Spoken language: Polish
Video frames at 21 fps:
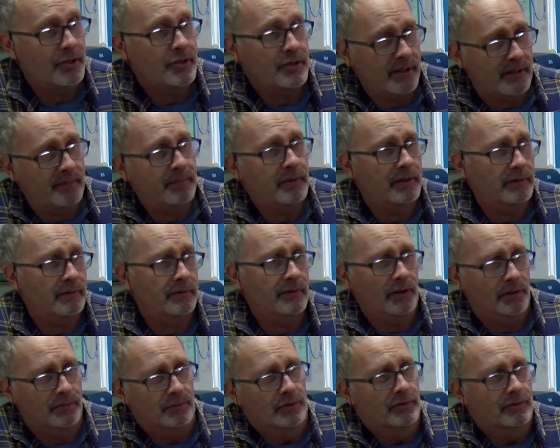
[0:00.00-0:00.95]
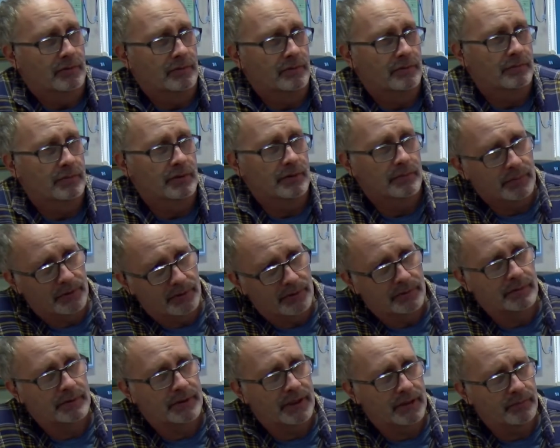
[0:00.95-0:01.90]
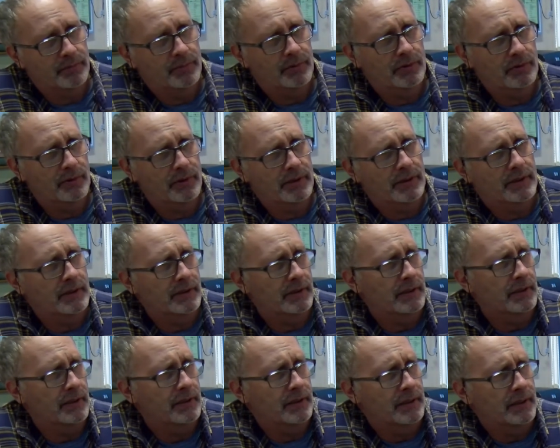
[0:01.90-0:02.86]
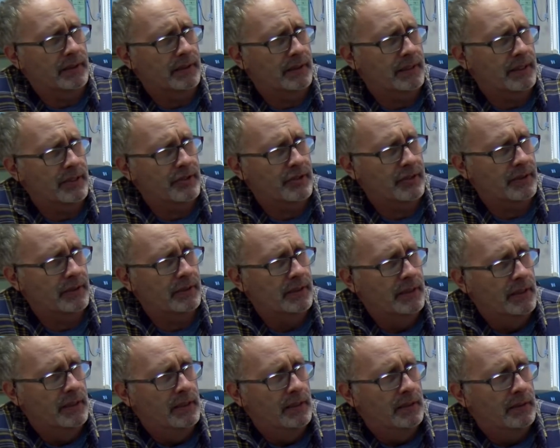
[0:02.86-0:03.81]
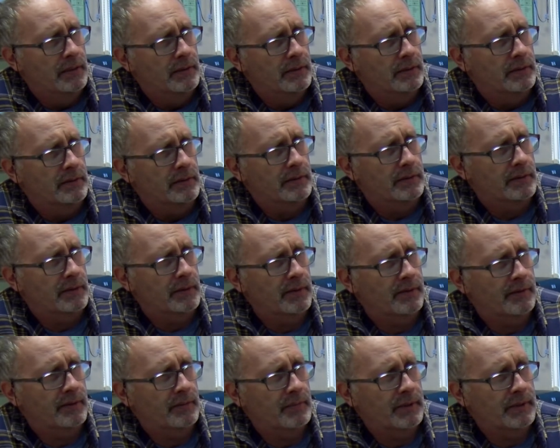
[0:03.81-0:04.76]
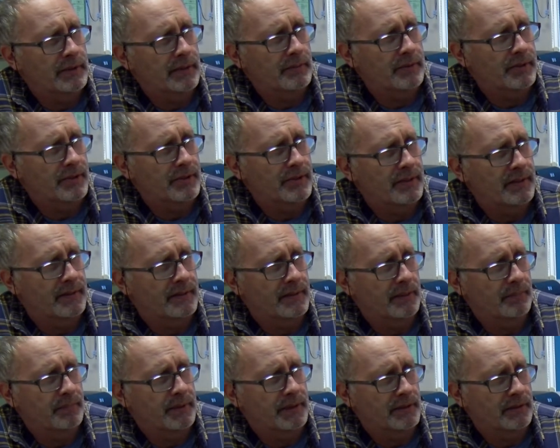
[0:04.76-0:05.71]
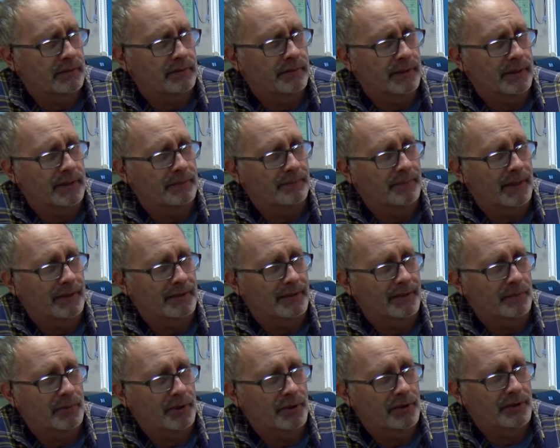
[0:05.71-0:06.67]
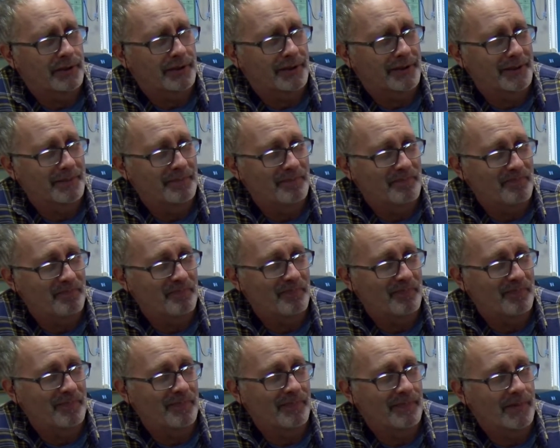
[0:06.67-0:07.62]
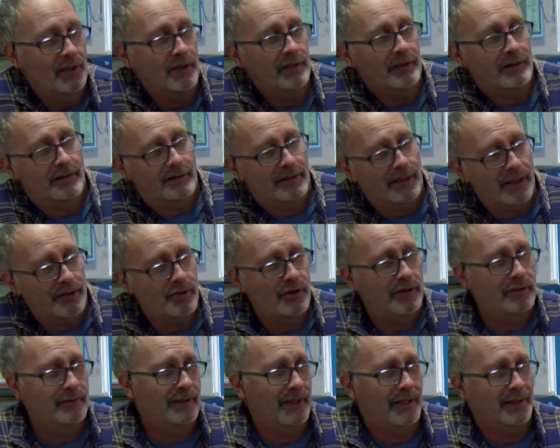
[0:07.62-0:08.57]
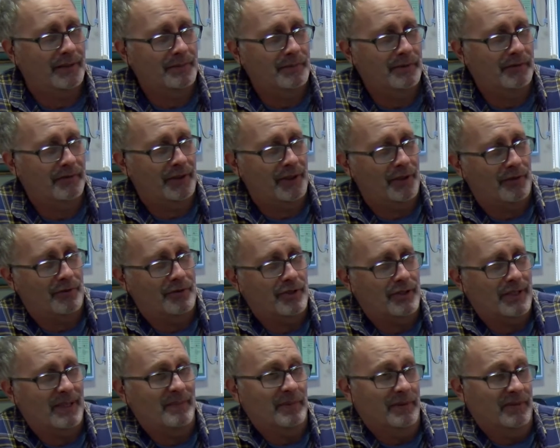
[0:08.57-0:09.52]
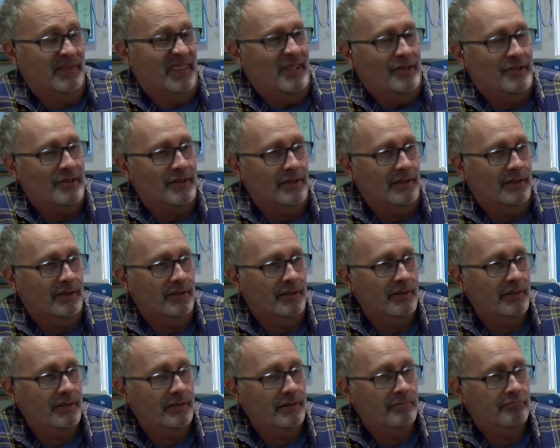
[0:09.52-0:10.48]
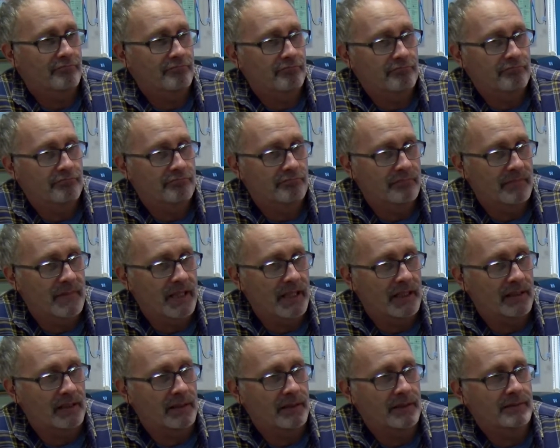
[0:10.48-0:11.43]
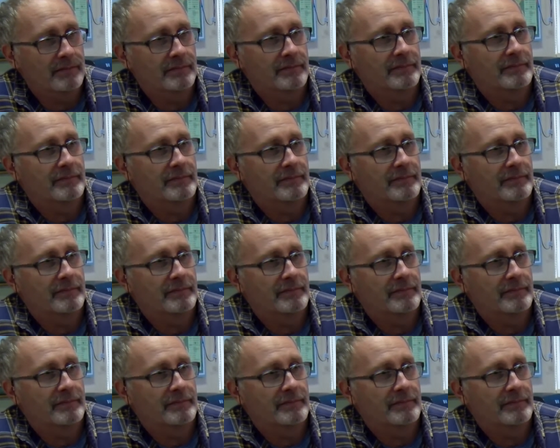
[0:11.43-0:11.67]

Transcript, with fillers: czas miałem w domu, bo, bo ten ból i, i, i ten kaszel no i sobie tam jeszcze zaaplikowałem antybiotyk, no i zacząłem jak gdyby wychodzić na powierzchnię. No i nagle